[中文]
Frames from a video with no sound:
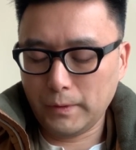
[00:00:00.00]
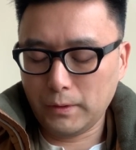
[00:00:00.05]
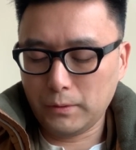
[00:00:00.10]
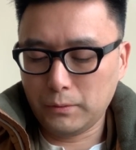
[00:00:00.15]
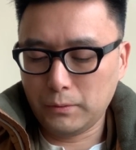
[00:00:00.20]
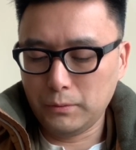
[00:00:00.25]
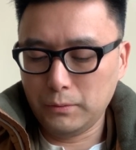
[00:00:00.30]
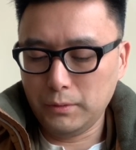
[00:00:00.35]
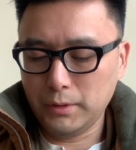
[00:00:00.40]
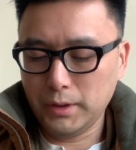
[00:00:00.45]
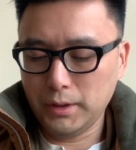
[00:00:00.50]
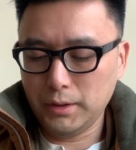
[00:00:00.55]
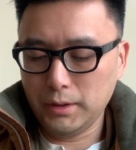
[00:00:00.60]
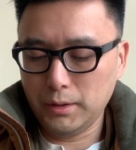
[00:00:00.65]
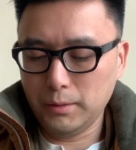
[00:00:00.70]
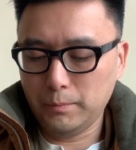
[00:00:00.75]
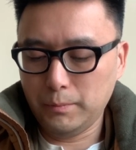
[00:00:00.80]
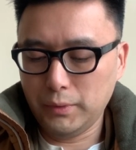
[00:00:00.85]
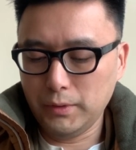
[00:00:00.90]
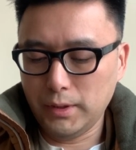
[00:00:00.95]
孤以
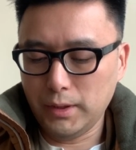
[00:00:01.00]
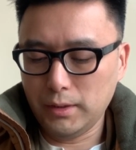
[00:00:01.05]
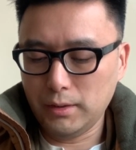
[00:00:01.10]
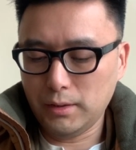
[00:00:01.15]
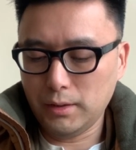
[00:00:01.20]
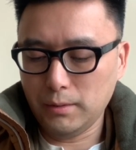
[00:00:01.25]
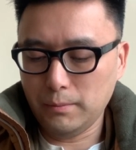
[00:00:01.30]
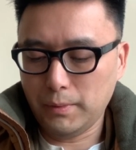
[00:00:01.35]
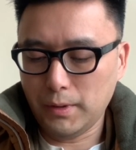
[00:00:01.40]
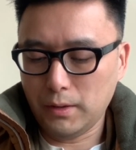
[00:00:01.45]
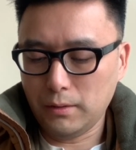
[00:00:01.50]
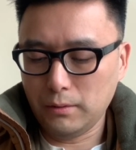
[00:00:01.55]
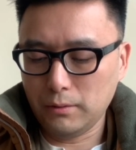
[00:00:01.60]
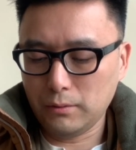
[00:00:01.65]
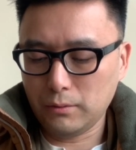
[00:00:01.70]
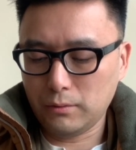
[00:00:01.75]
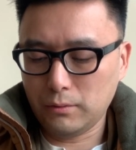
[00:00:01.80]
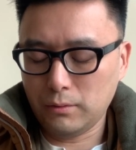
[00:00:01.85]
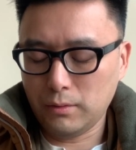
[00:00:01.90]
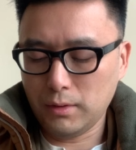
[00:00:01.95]
不能自保，
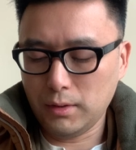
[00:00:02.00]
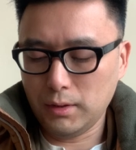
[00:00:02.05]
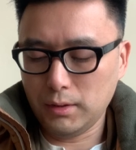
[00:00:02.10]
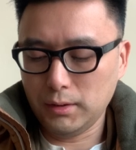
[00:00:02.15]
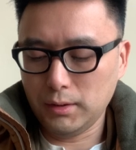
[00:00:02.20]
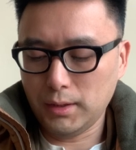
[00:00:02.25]
况